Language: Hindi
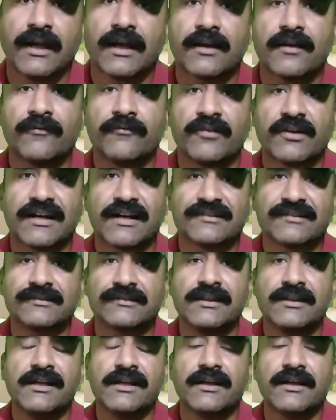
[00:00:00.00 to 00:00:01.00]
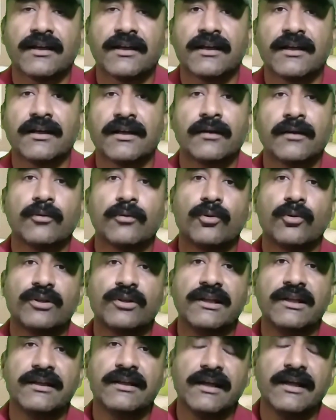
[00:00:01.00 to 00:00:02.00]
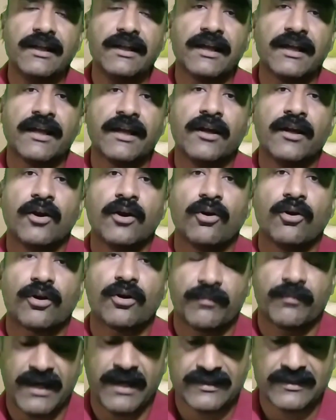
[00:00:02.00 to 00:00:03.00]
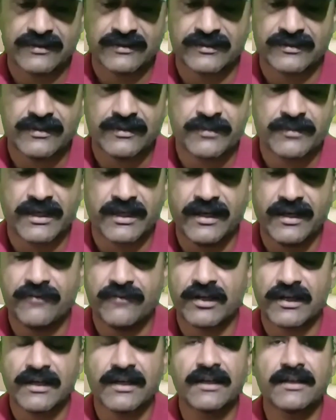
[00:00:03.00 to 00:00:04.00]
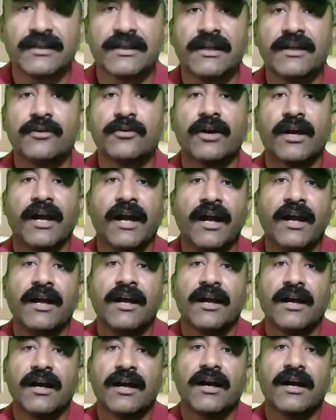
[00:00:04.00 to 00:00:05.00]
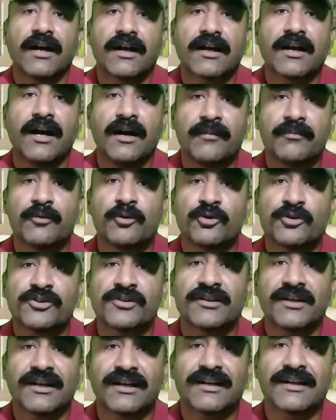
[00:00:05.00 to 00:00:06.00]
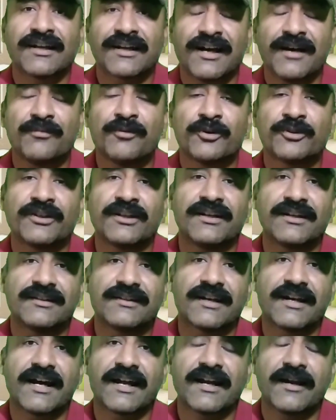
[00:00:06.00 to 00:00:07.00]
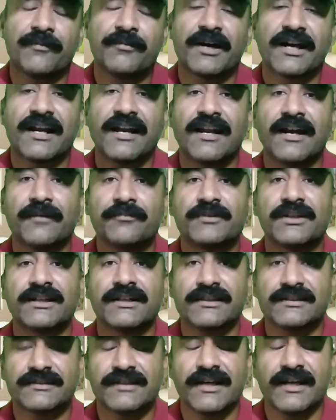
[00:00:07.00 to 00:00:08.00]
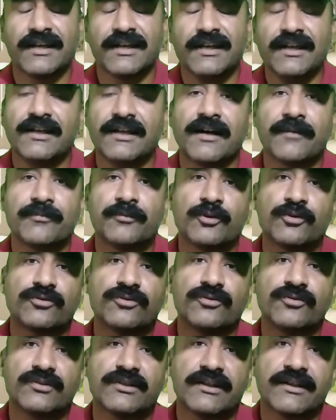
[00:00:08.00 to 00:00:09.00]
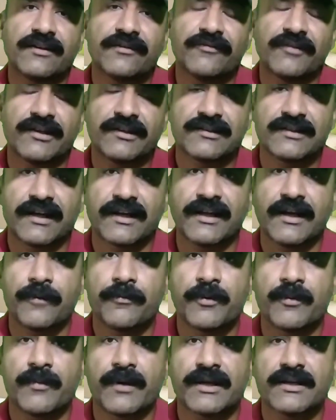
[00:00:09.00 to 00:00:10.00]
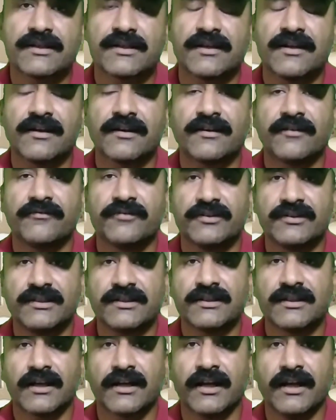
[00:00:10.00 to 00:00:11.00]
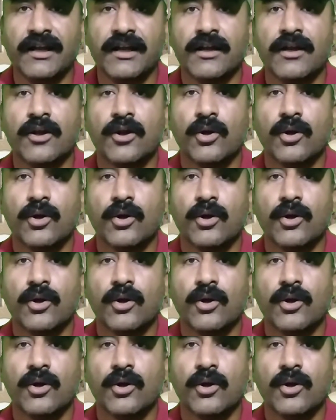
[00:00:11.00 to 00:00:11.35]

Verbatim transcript: एक विरासती अहदे दे दें और बात ख़त्म करें वरना ये जो है काम कुछ ख़राब होता नज़र आ रहा है बहरहाल अब तक इतना ही आप दोस्तों से रिक्वेस्ट है कि आप हमारे चैनल का विज़िट करें